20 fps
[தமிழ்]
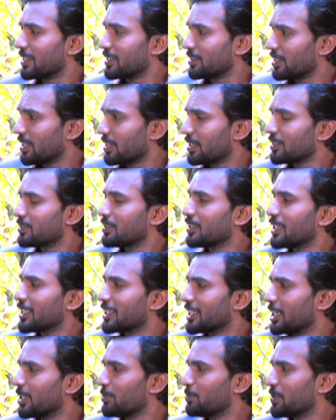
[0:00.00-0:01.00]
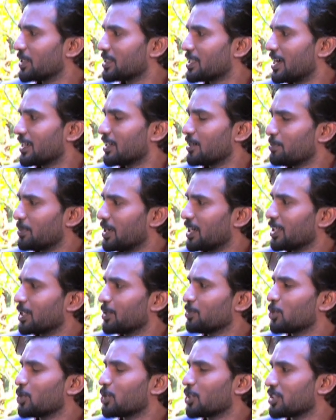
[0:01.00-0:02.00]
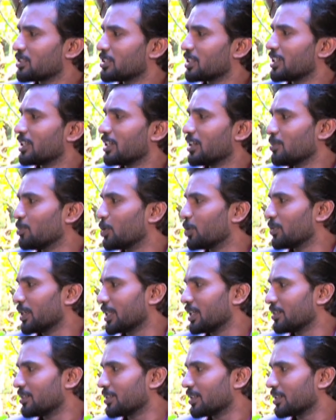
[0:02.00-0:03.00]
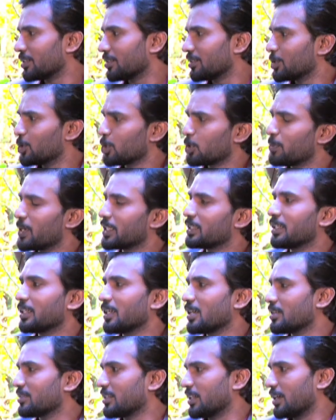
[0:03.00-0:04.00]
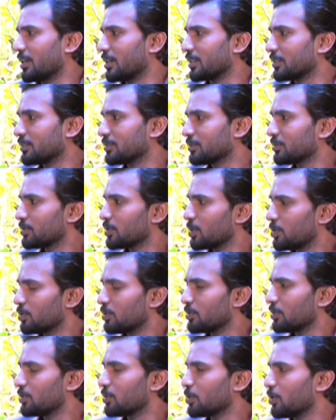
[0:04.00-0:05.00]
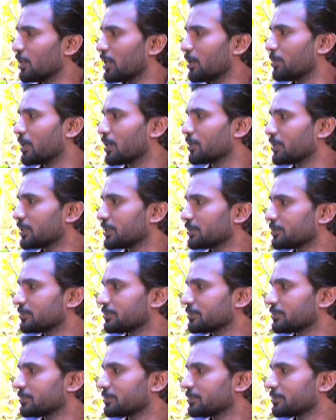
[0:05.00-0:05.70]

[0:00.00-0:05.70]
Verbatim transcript: அதன் தரத்தை கெடுப்பதாக பலரும் குற்றச்சாட்டுகள் முன்வைக்கின்றார்கள் ஒரு பத்திரிகை ஆசிரியராக உங்களுடைய பார்வை